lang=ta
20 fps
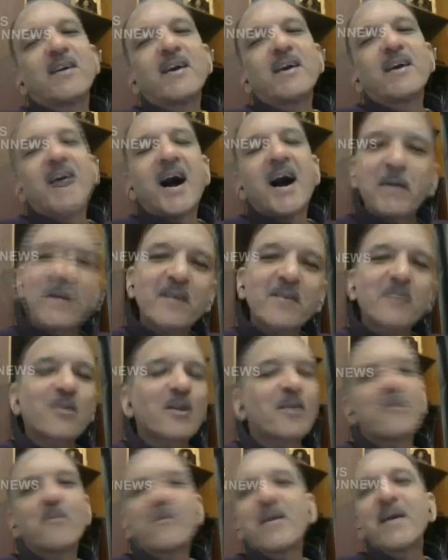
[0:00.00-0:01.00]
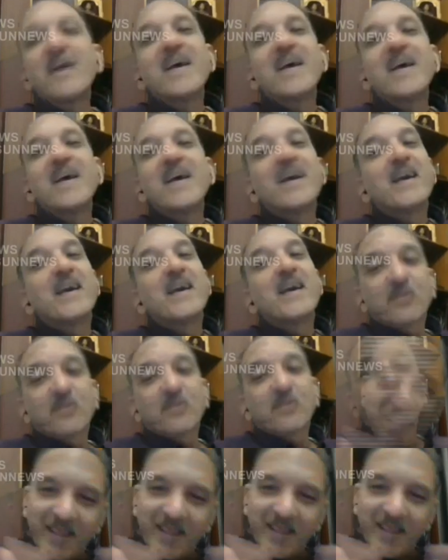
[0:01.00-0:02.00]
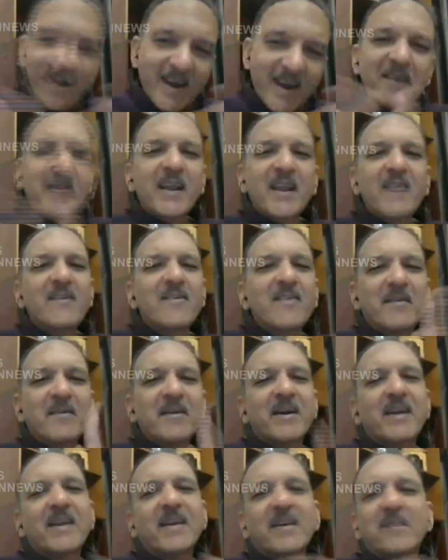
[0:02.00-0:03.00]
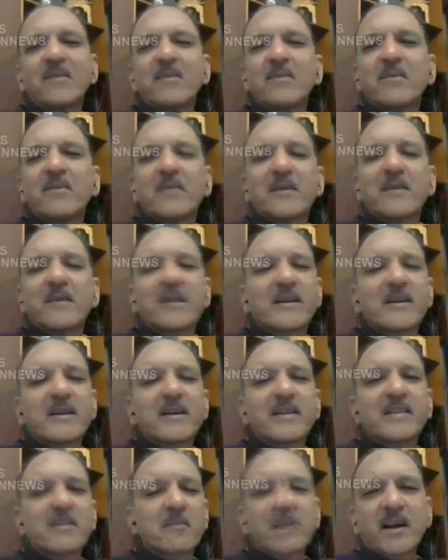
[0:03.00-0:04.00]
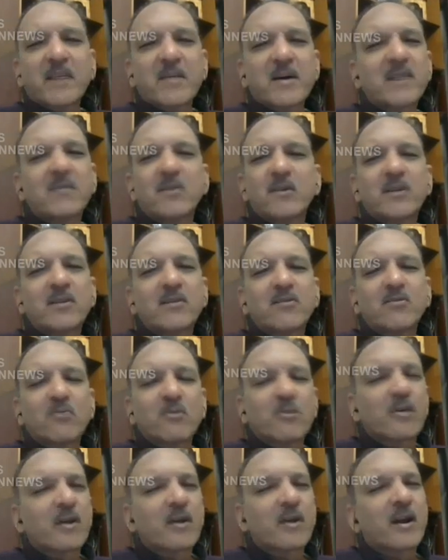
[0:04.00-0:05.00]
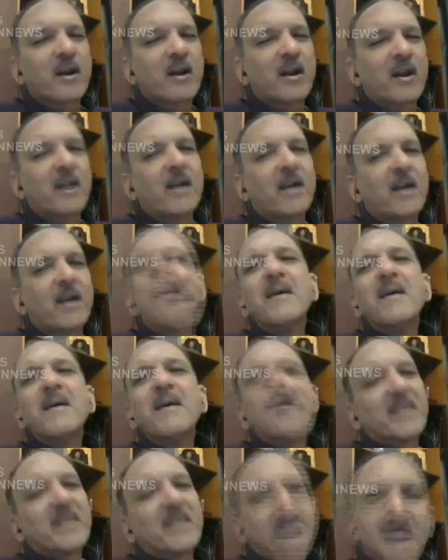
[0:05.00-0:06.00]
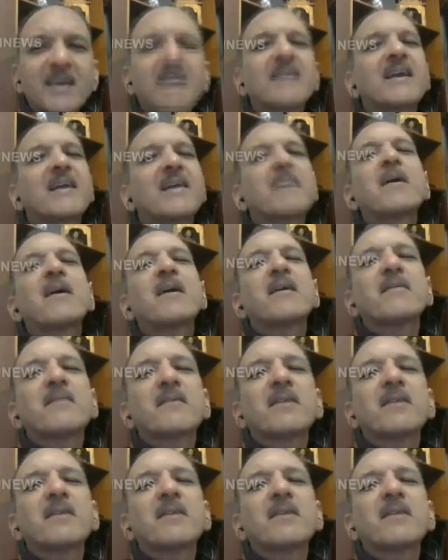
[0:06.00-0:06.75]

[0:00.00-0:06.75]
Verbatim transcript: அப்படின்னு சொல்லவும் சோ ரெண்டு வழியிலையும் அவர்களுக்கு ஒரு தர்ம சங்கடமான ஒரு சூழல் என்ன எடப்பாடி